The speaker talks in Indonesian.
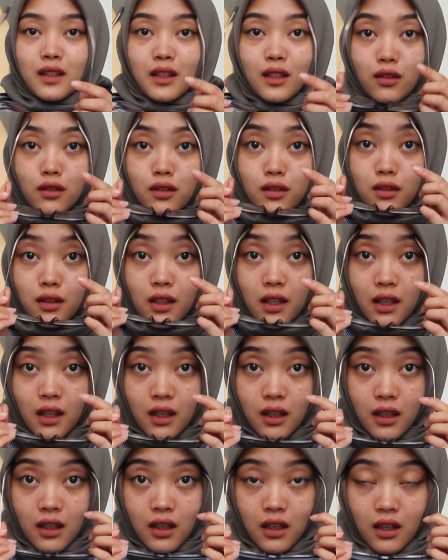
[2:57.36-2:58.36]
terus
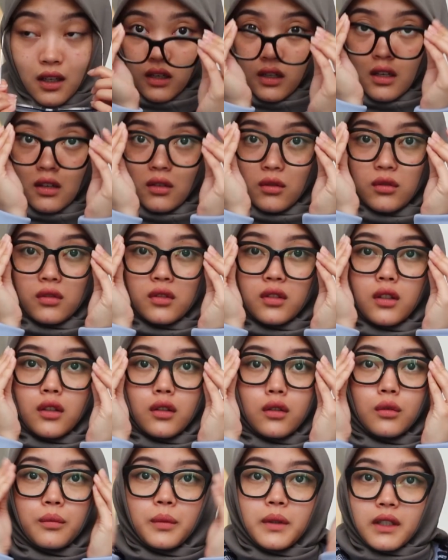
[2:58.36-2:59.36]
nah aku
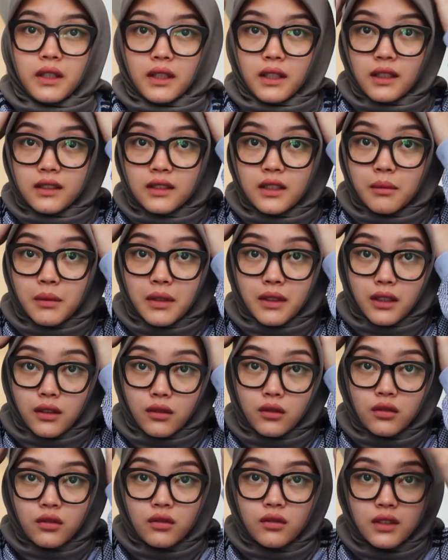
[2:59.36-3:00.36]
selalu pakai kacamata
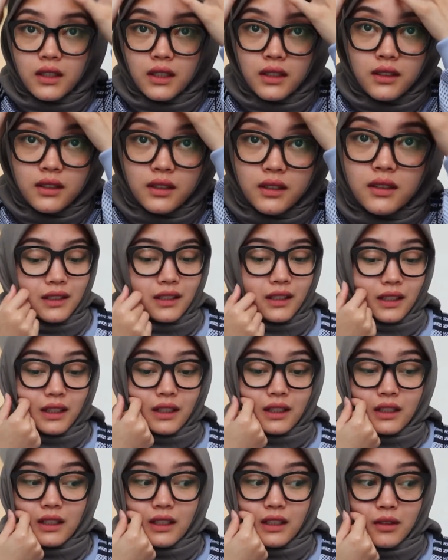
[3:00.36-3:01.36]
dulu guys kayak
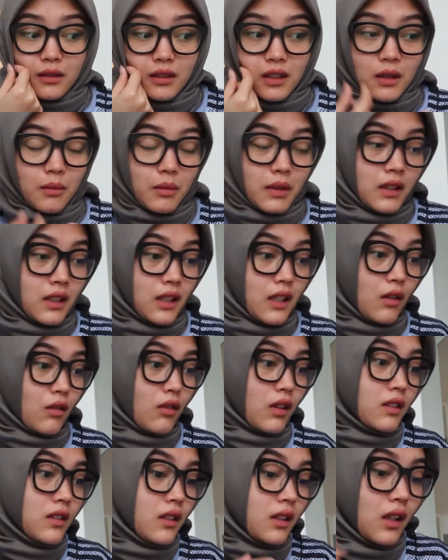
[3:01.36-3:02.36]
hal-hal nggak penting aku
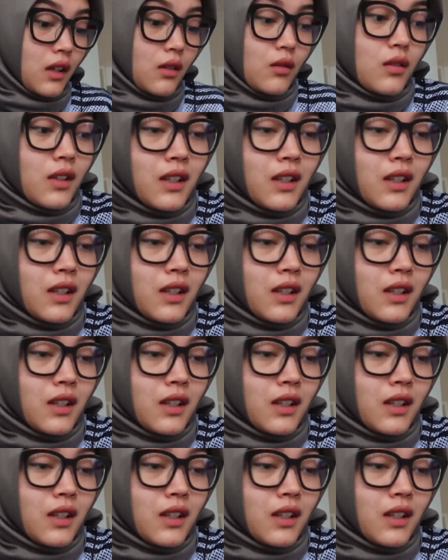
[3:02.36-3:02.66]
kasih tahu